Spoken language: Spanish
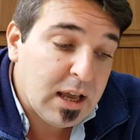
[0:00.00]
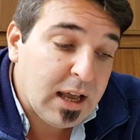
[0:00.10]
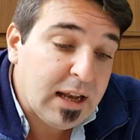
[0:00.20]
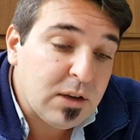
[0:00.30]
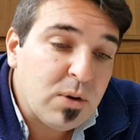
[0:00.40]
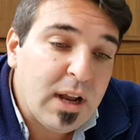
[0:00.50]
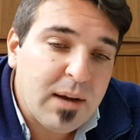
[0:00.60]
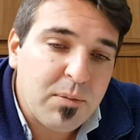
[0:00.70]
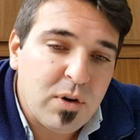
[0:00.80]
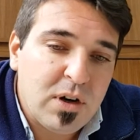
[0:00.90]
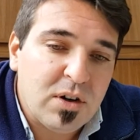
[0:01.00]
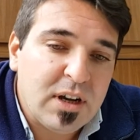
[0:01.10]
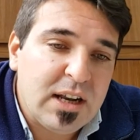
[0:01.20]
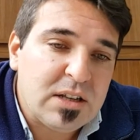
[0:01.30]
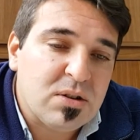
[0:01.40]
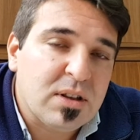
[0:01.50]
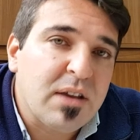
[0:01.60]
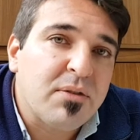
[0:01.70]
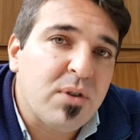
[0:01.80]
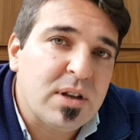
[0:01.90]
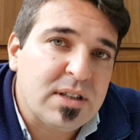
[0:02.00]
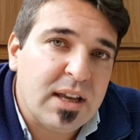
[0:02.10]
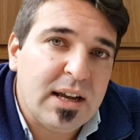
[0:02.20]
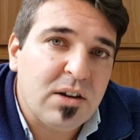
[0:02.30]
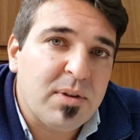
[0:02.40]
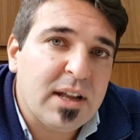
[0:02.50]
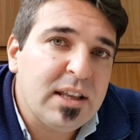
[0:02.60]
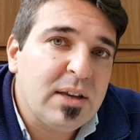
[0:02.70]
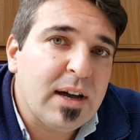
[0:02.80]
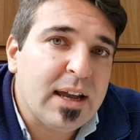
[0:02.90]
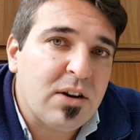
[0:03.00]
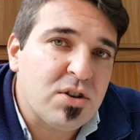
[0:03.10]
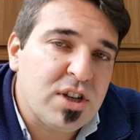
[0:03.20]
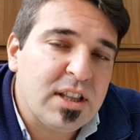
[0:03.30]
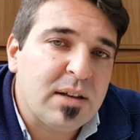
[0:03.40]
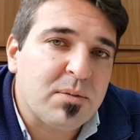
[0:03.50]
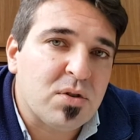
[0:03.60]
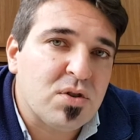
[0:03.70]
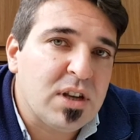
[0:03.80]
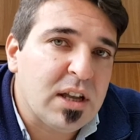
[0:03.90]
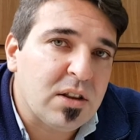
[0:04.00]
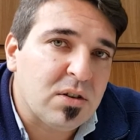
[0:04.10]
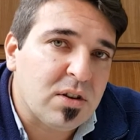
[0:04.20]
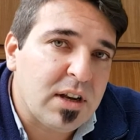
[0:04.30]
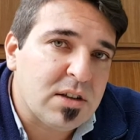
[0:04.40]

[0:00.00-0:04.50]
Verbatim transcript: calculamos en lo que es la zona de influencia de la cooperativa que el 80% de la